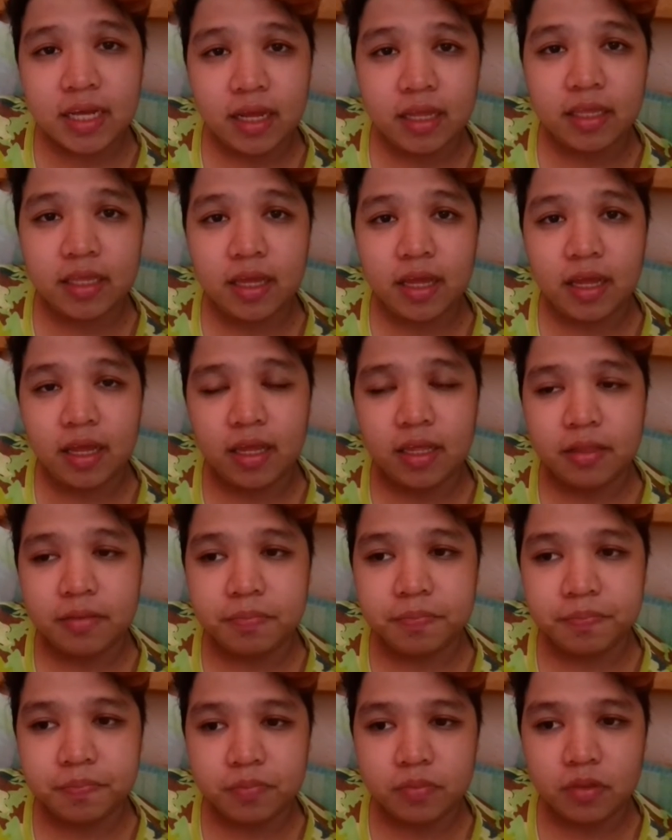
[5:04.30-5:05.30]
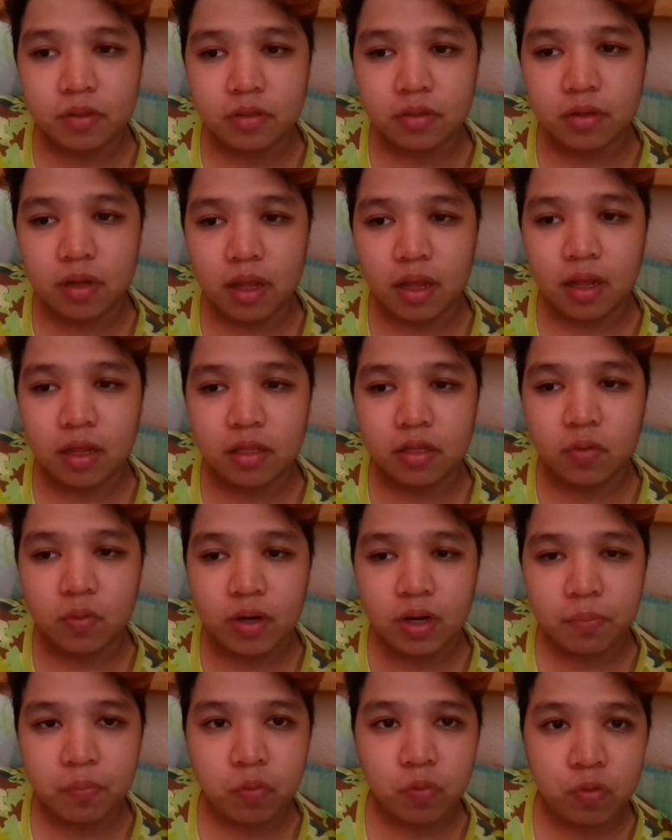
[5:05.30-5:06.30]
sa kanya and uh,
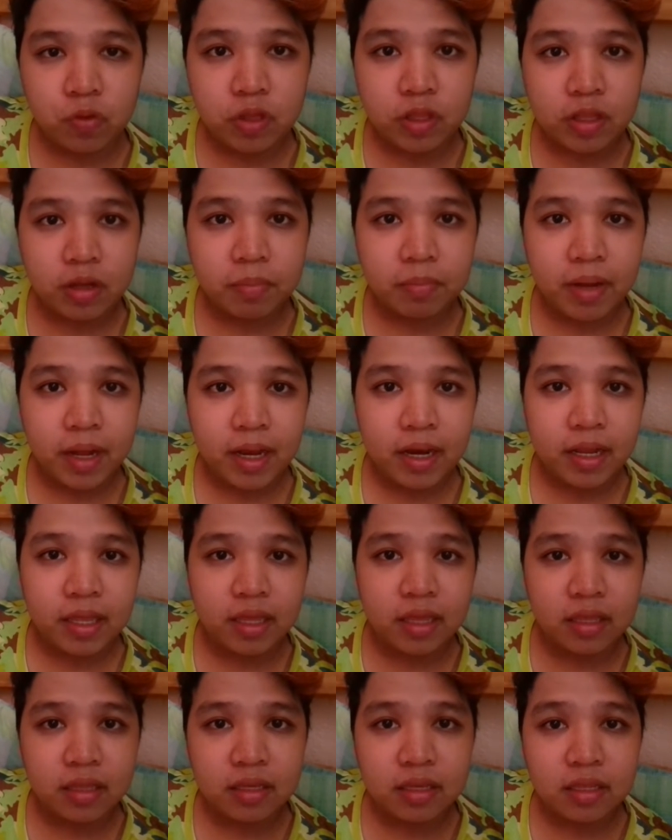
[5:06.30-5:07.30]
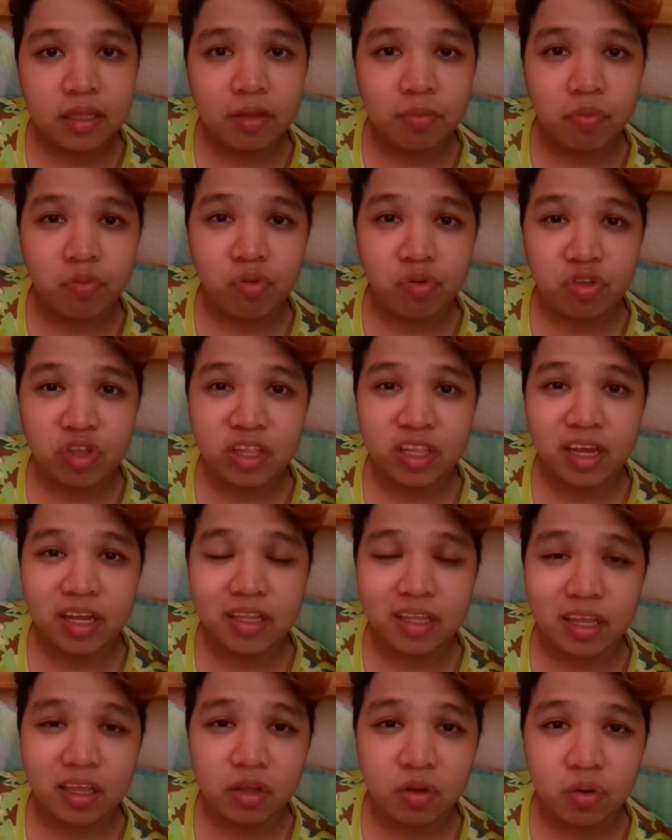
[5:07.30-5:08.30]
nawalan po siya ng malay and hindi po siya
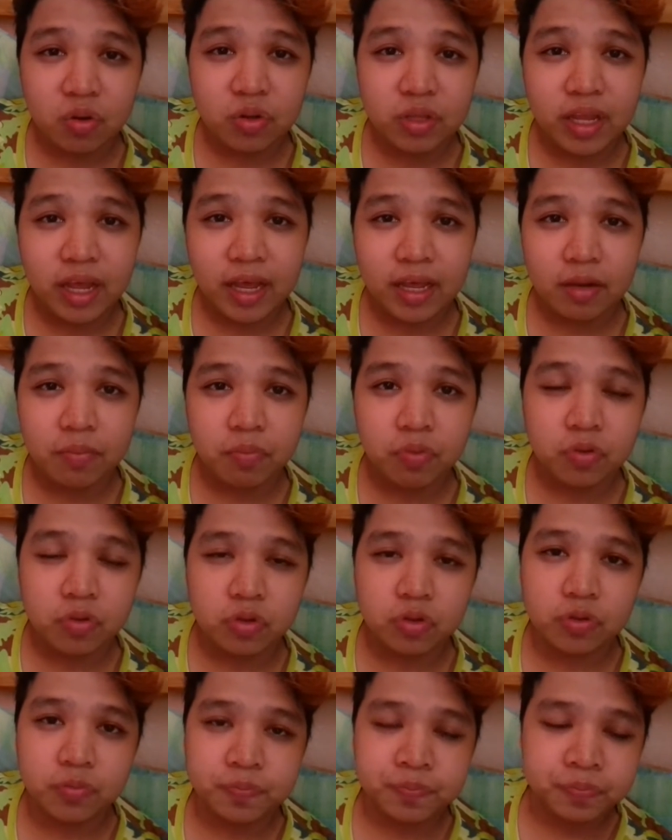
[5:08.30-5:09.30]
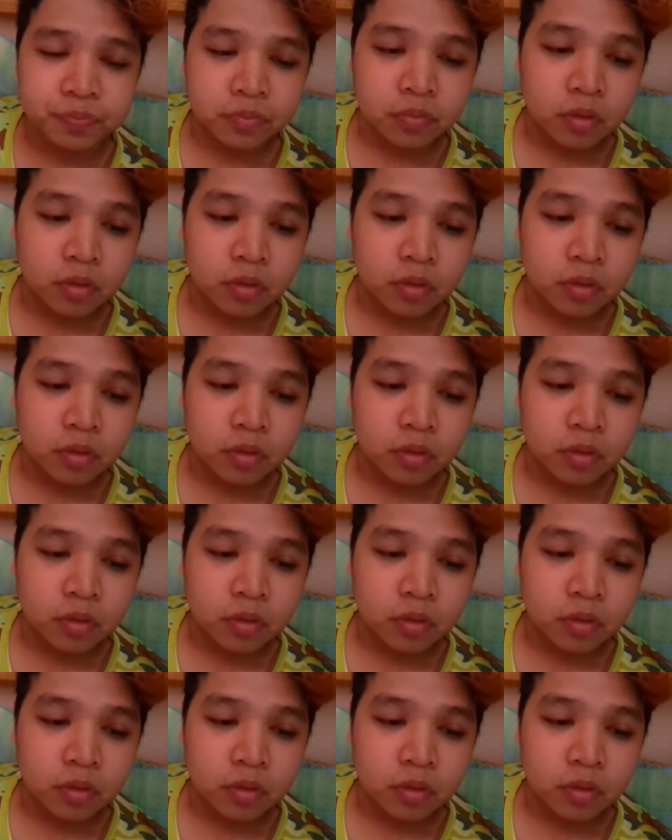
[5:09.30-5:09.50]
nakatayo dahil po doon.